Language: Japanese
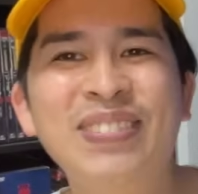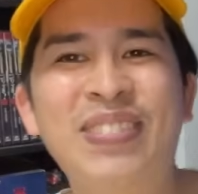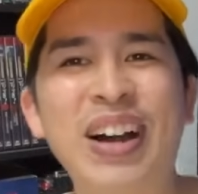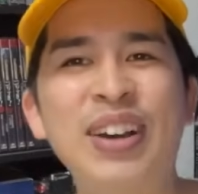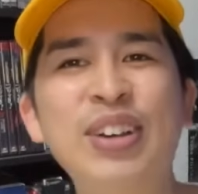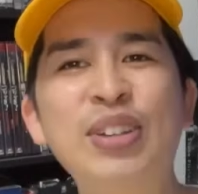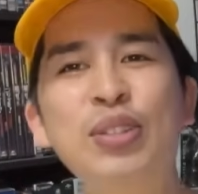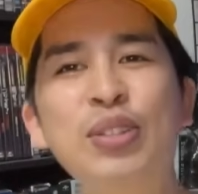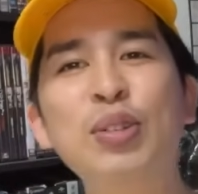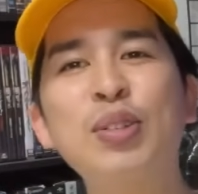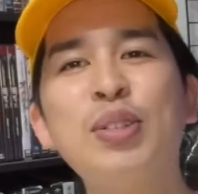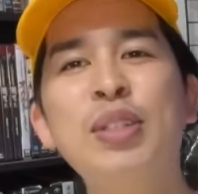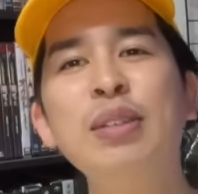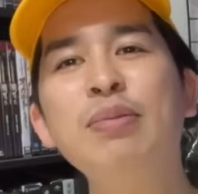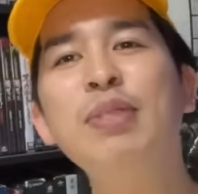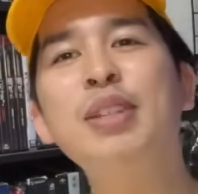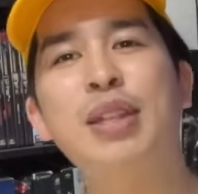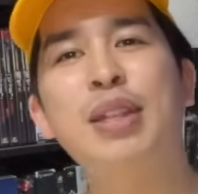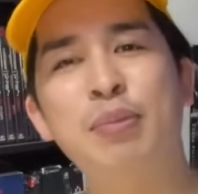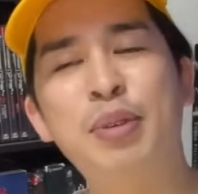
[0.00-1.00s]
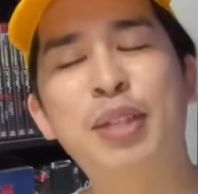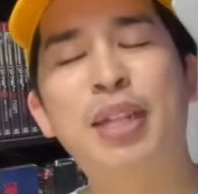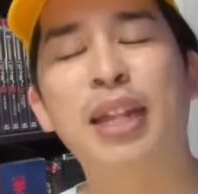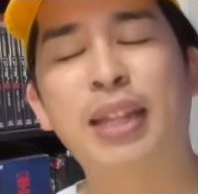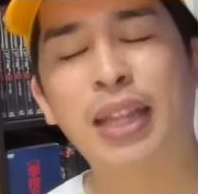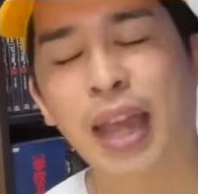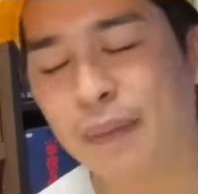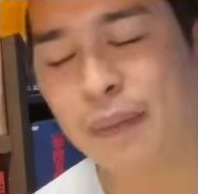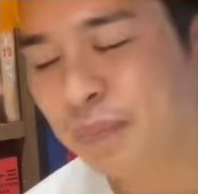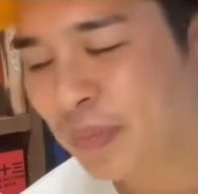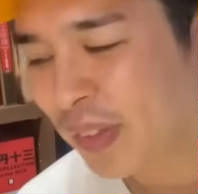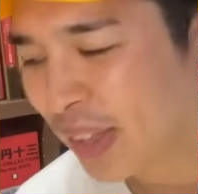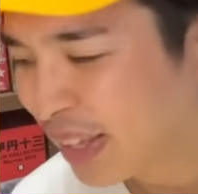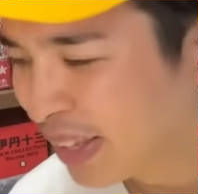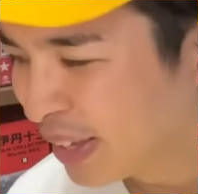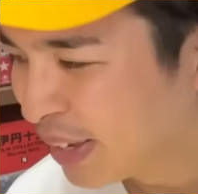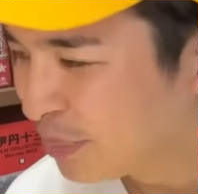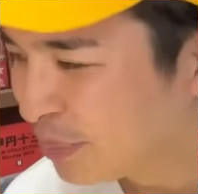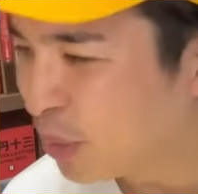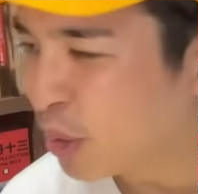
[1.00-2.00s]
爆笑しちゃいました、見てて。
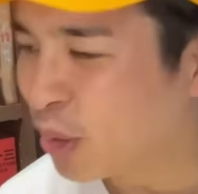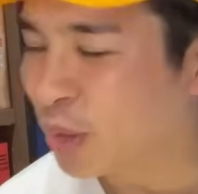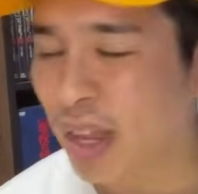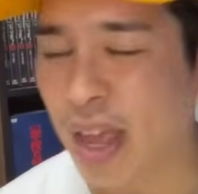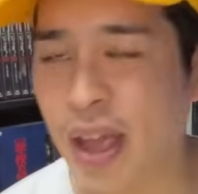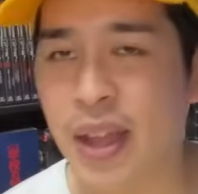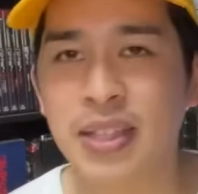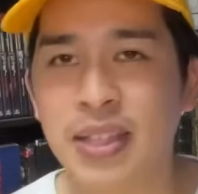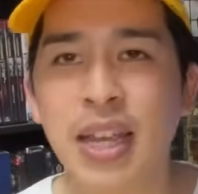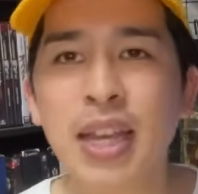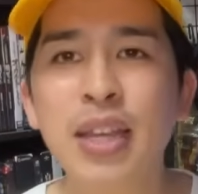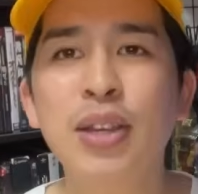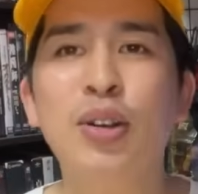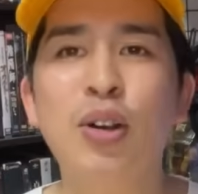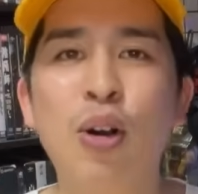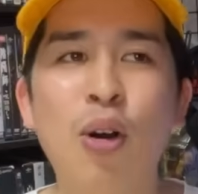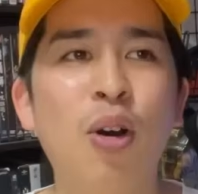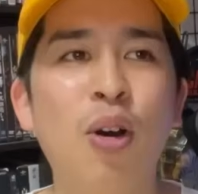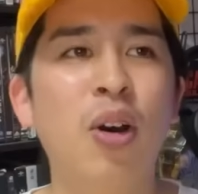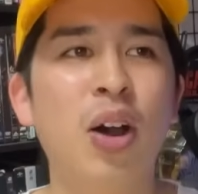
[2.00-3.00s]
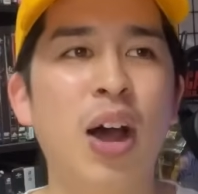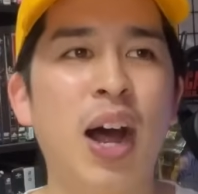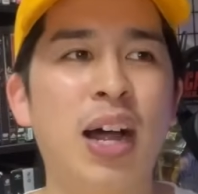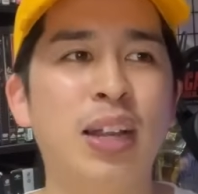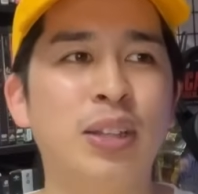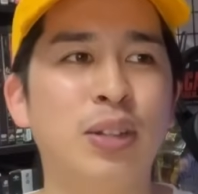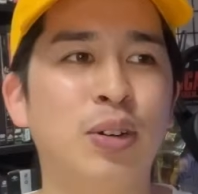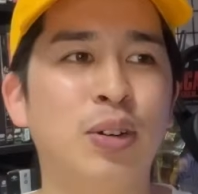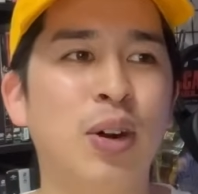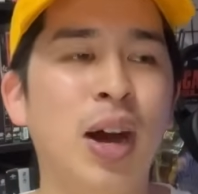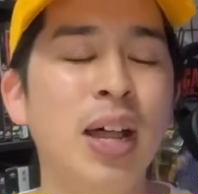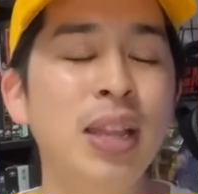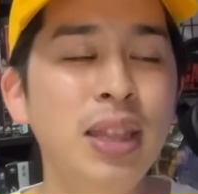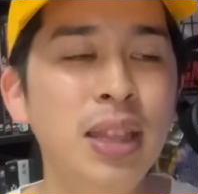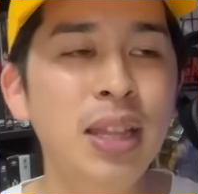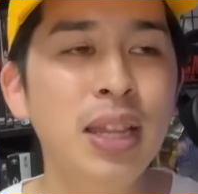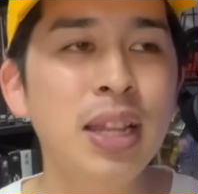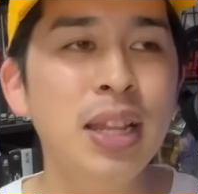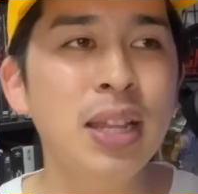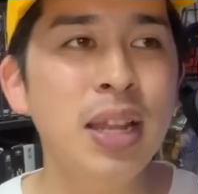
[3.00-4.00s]
もうね、最高。あの、あ
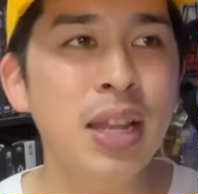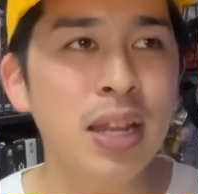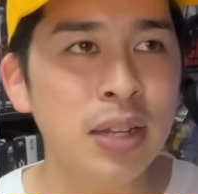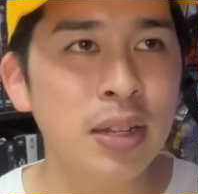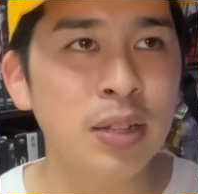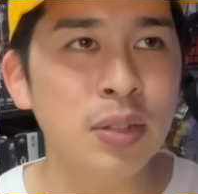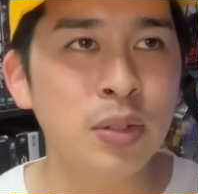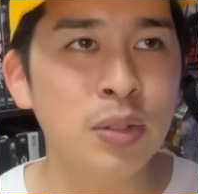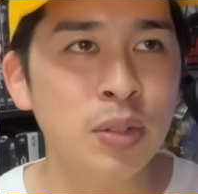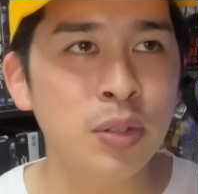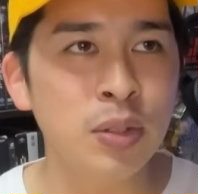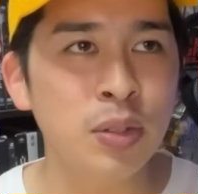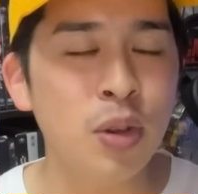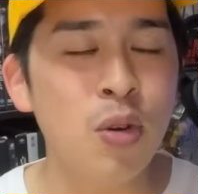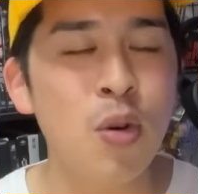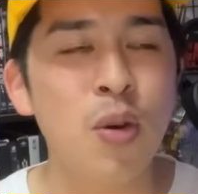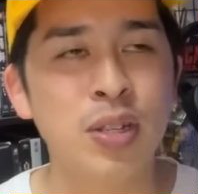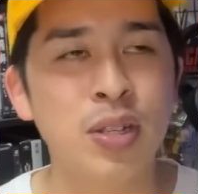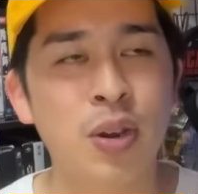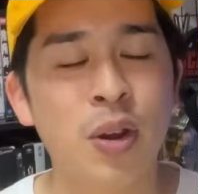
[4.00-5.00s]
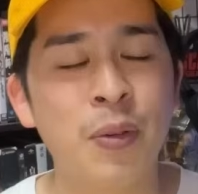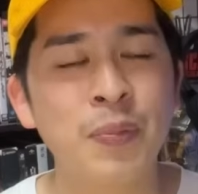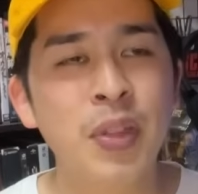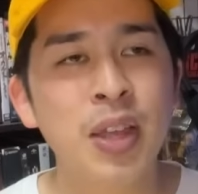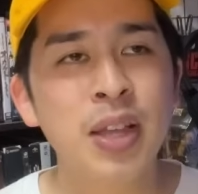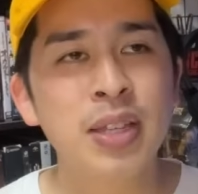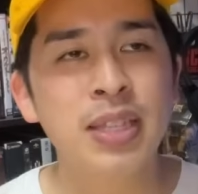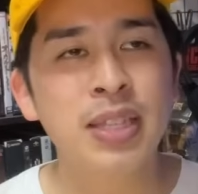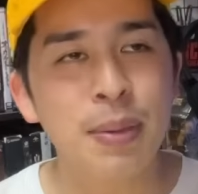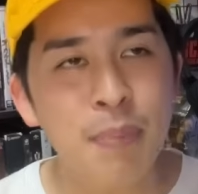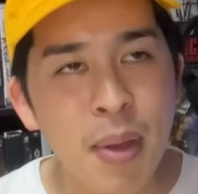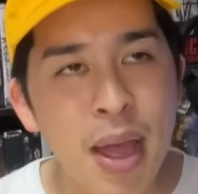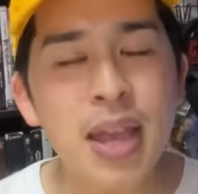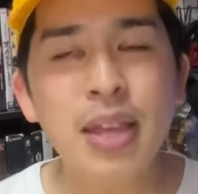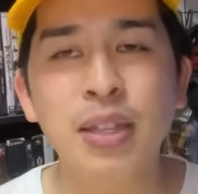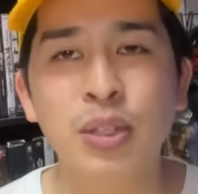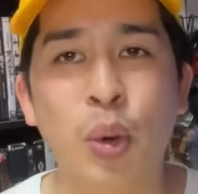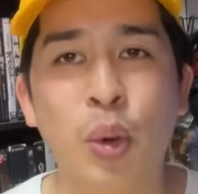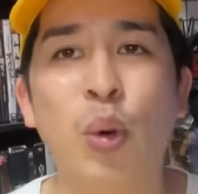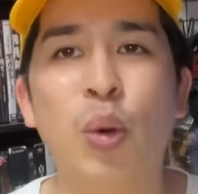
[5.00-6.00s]
んな、要はその、狭
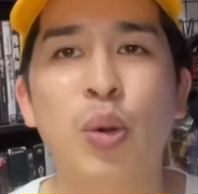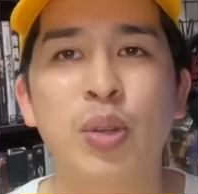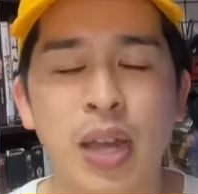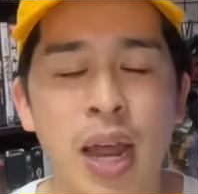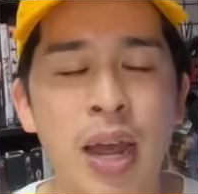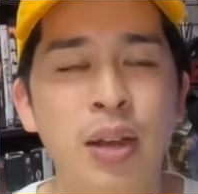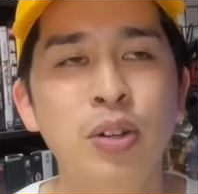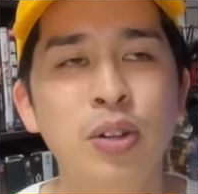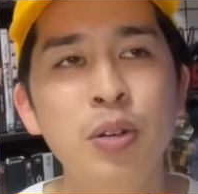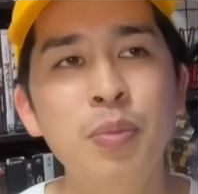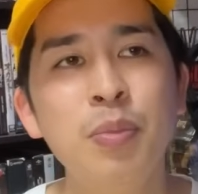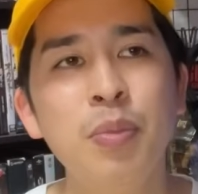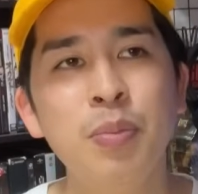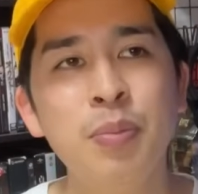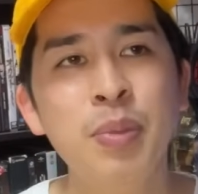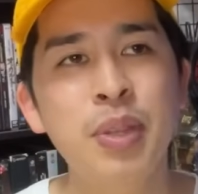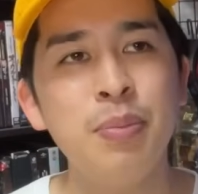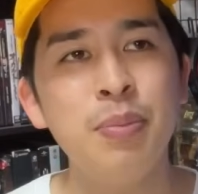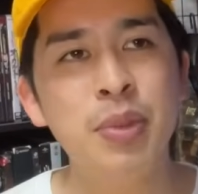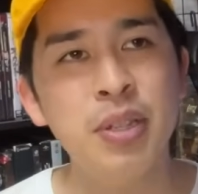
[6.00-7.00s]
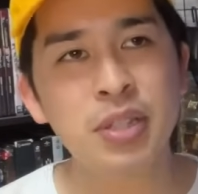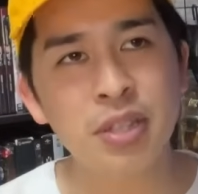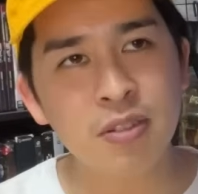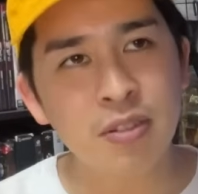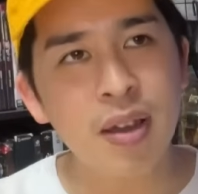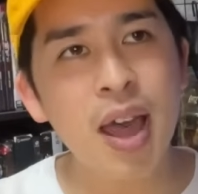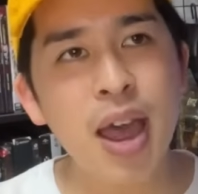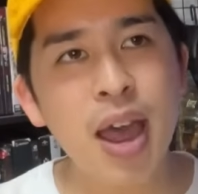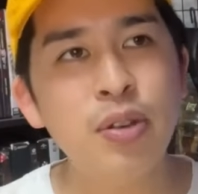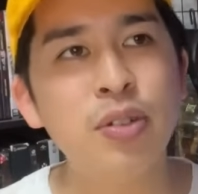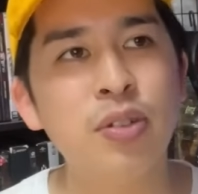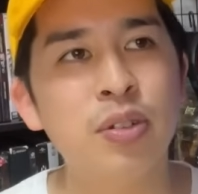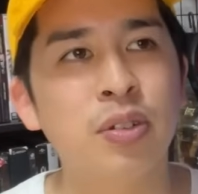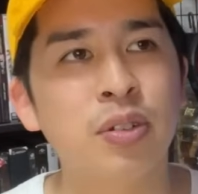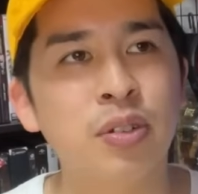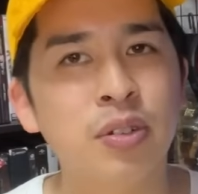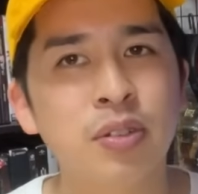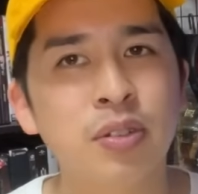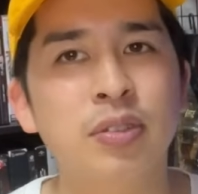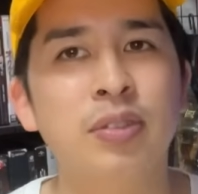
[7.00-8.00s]
いところじゃん。うん、み、水はあ
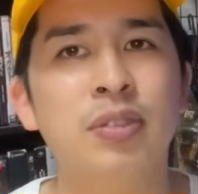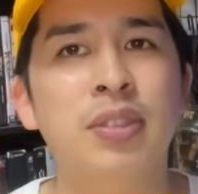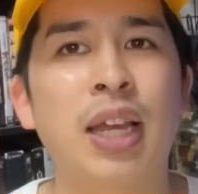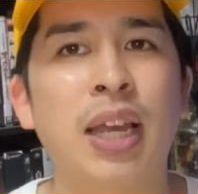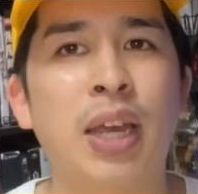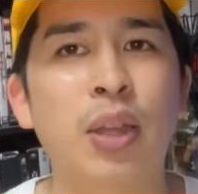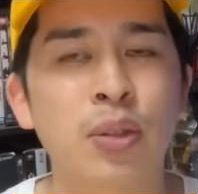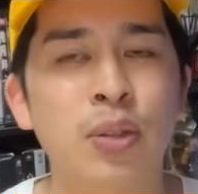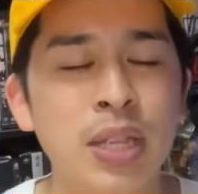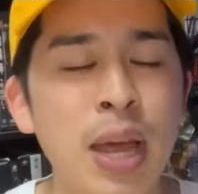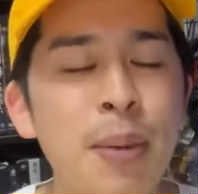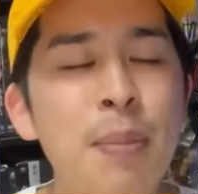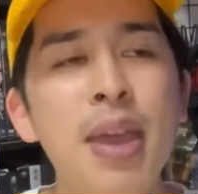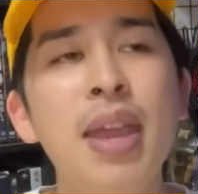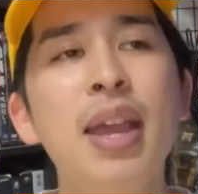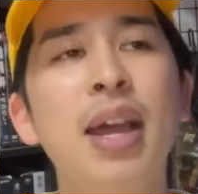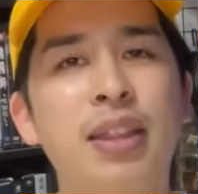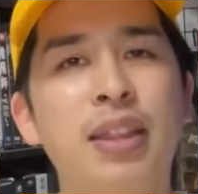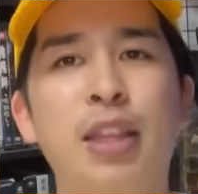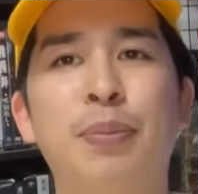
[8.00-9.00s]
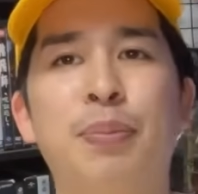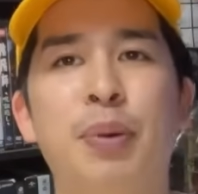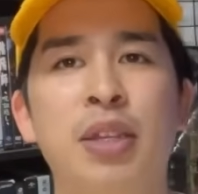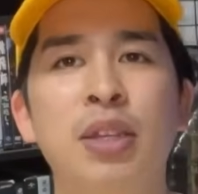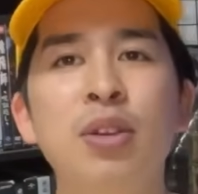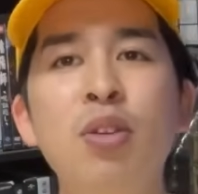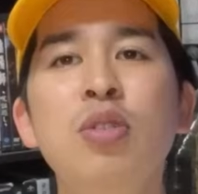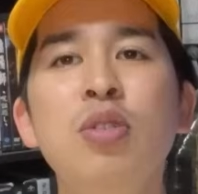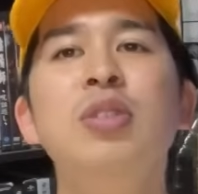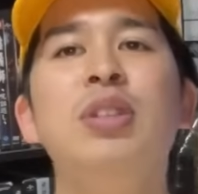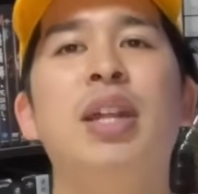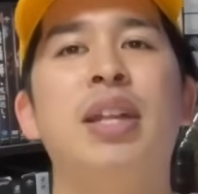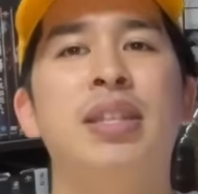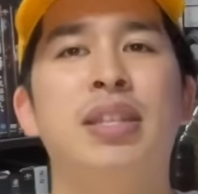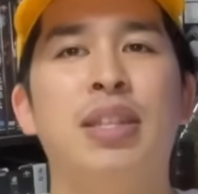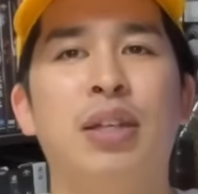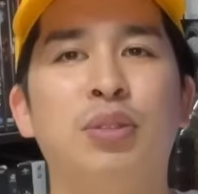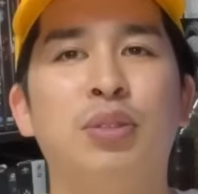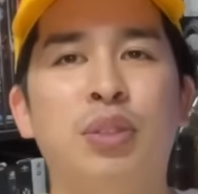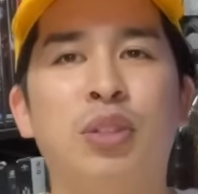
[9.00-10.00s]
るんだけど、サメ映画ってやっぱ広くなっ
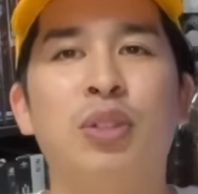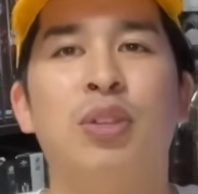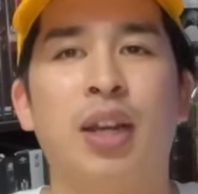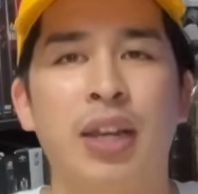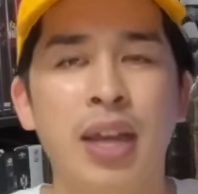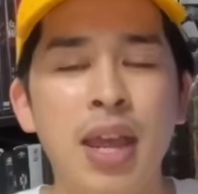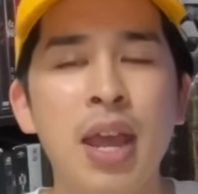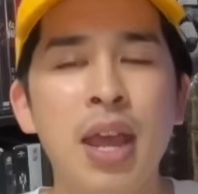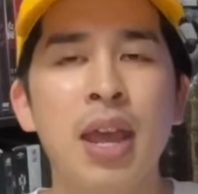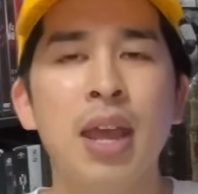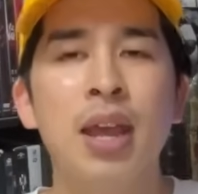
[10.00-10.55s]
ちゃうっていうのがね、